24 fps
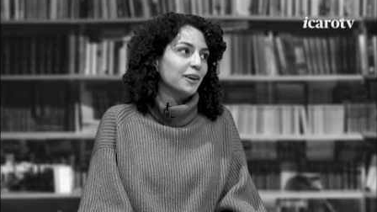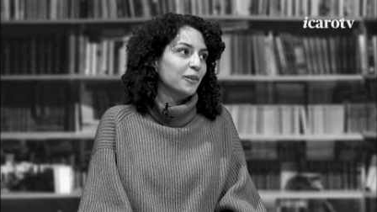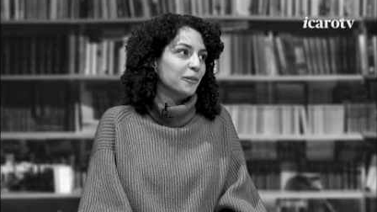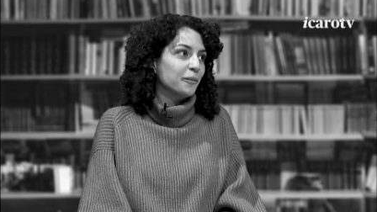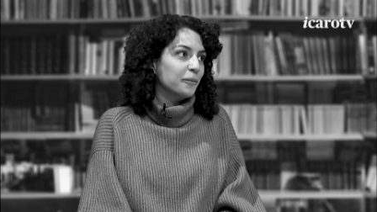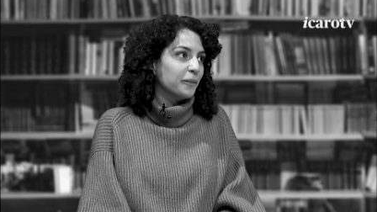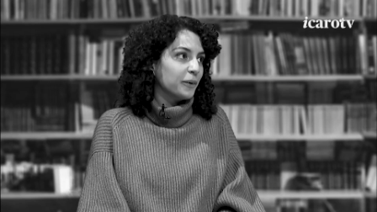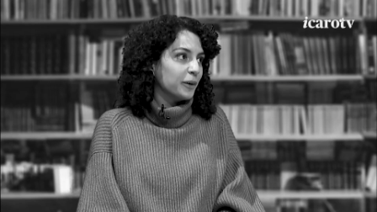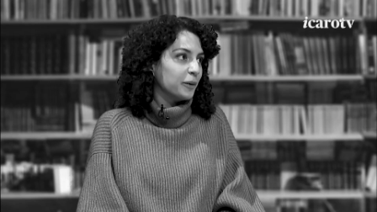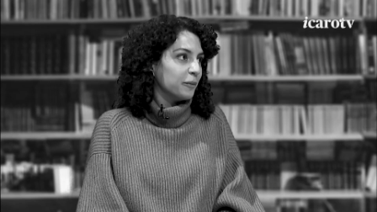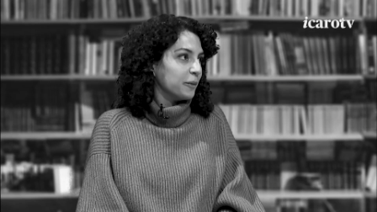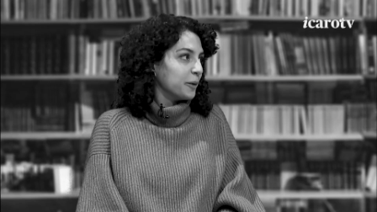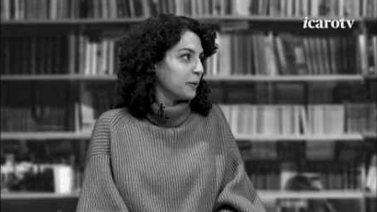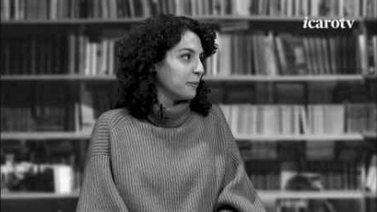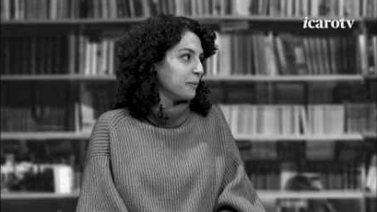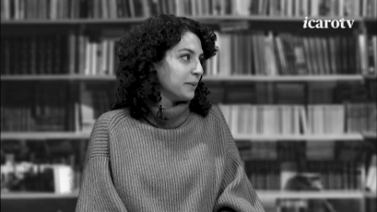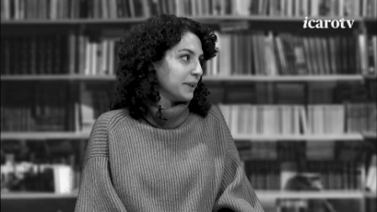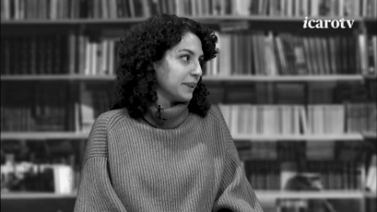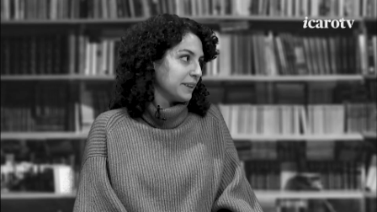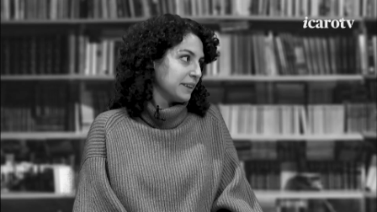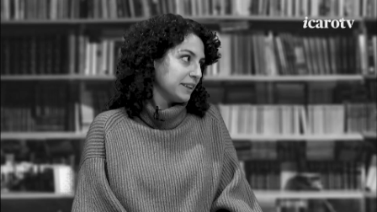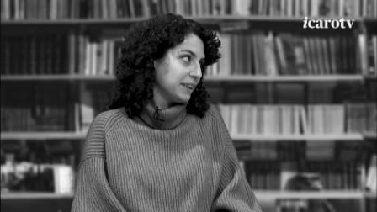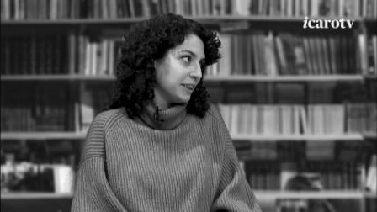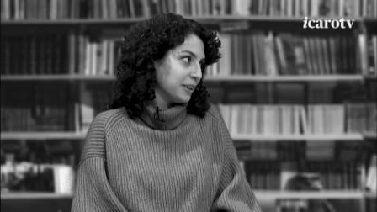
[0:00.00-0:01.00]
un po' il mio
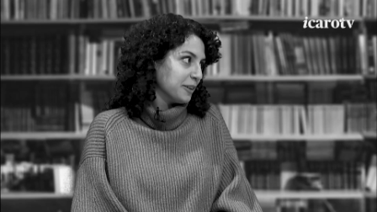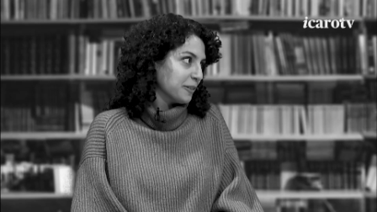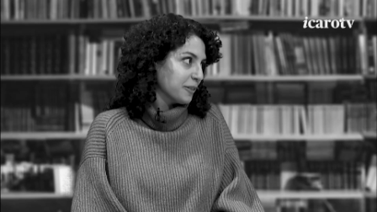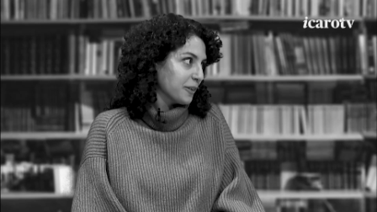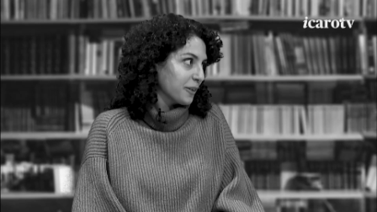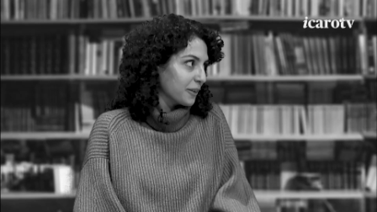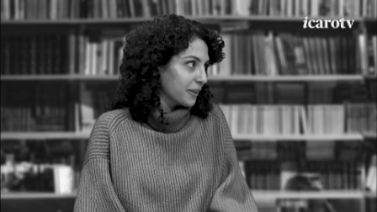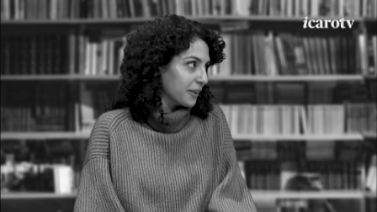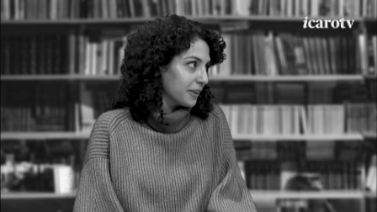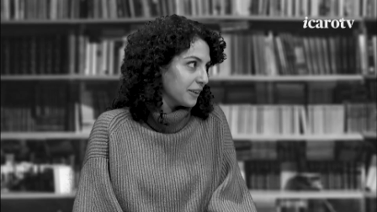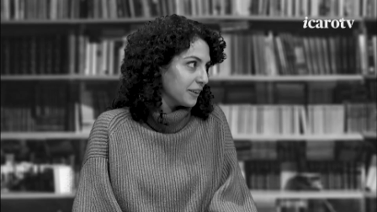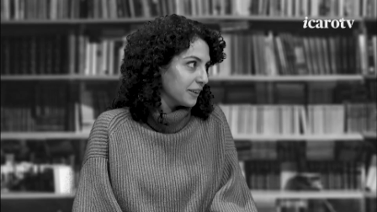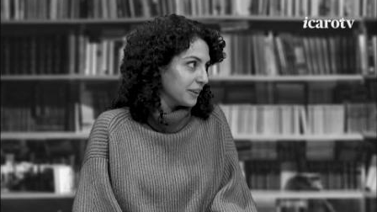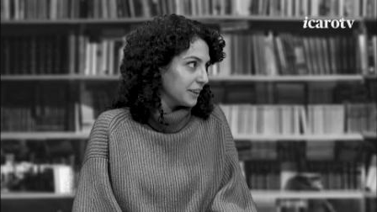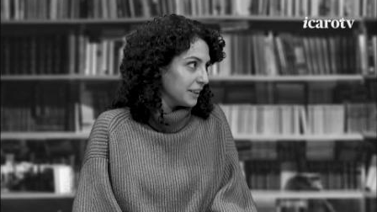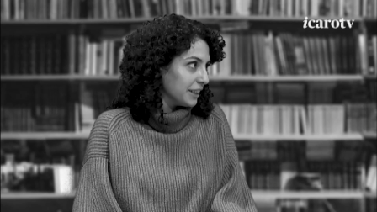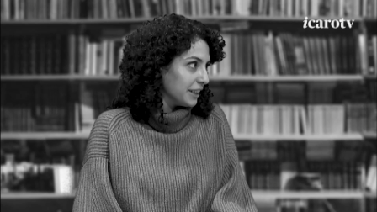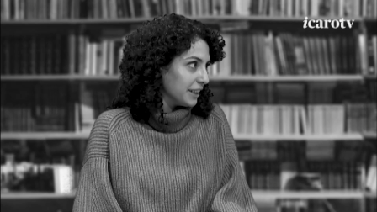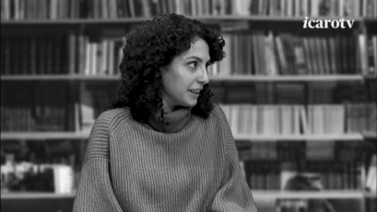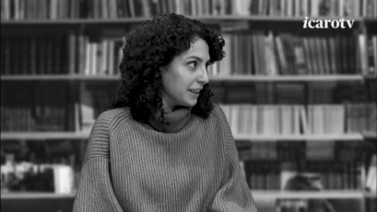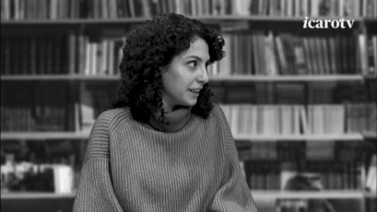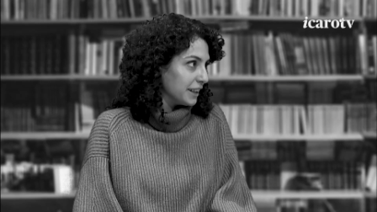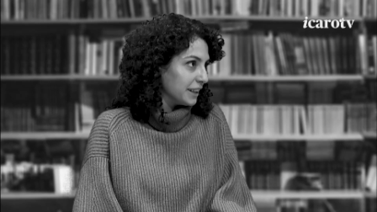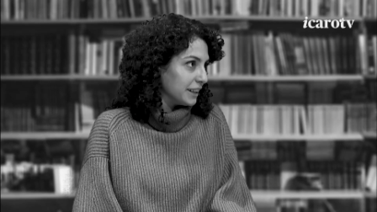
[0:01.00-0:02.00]
obiettivo quello
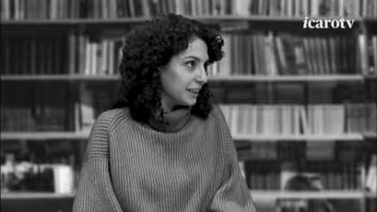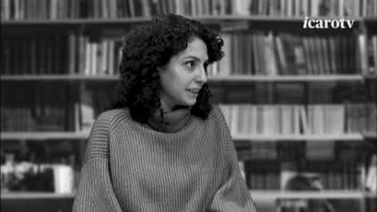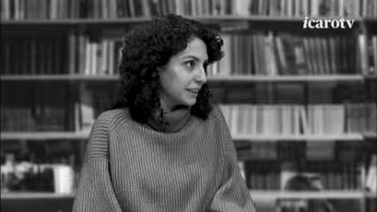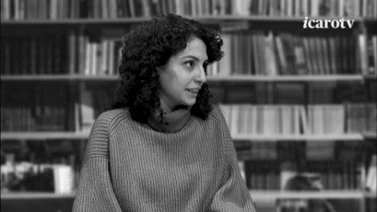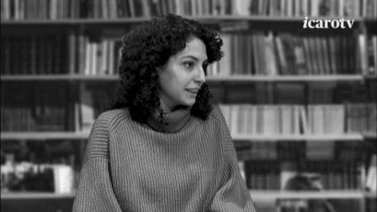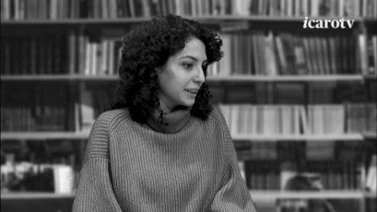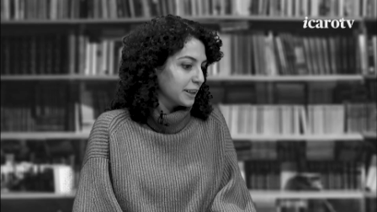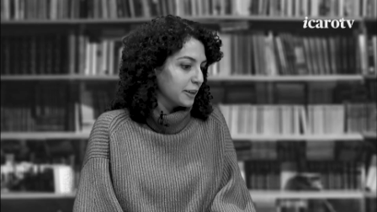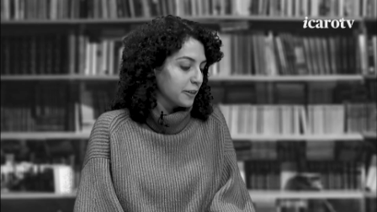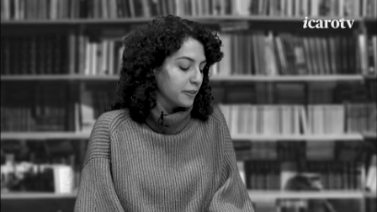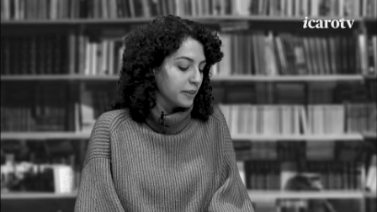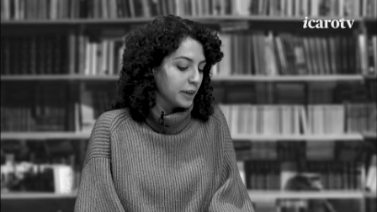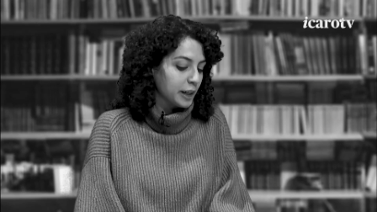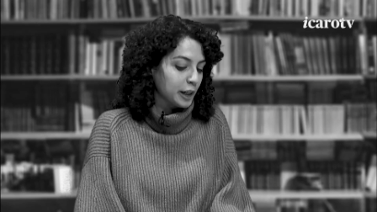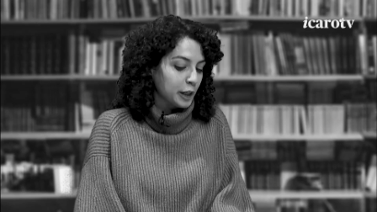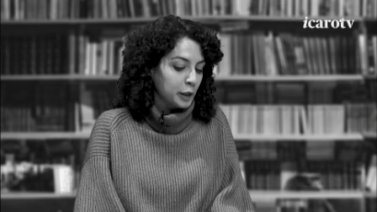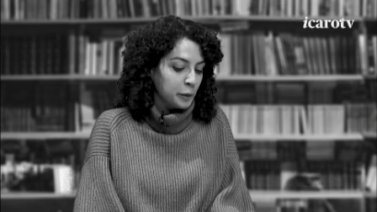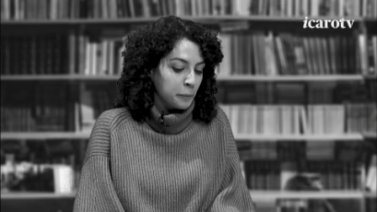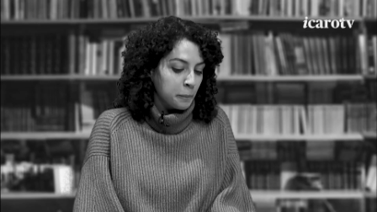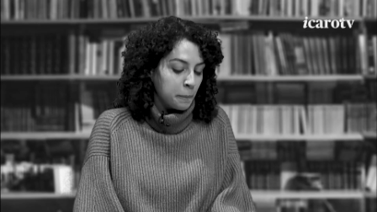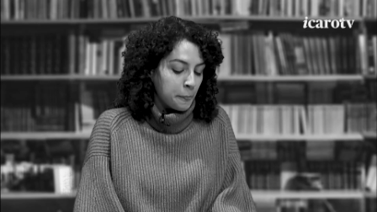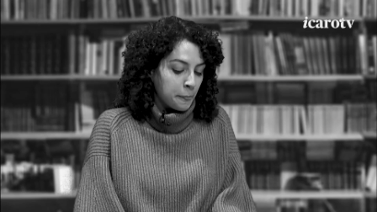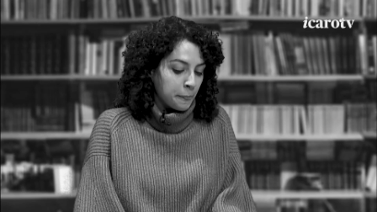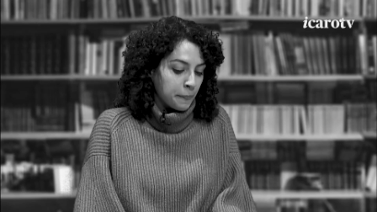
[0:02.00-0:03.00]
di, di
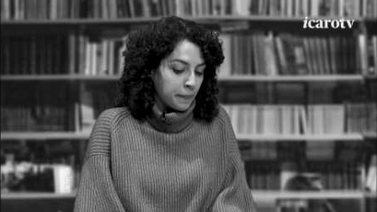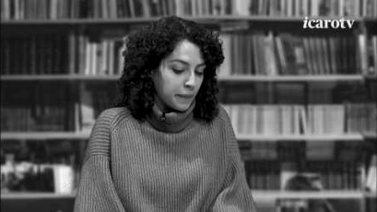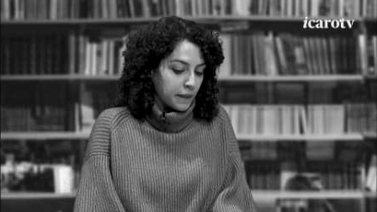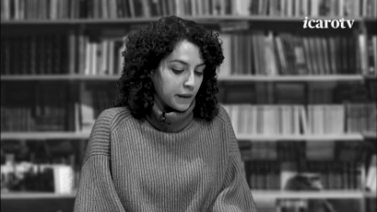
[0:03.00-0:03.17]
scrivere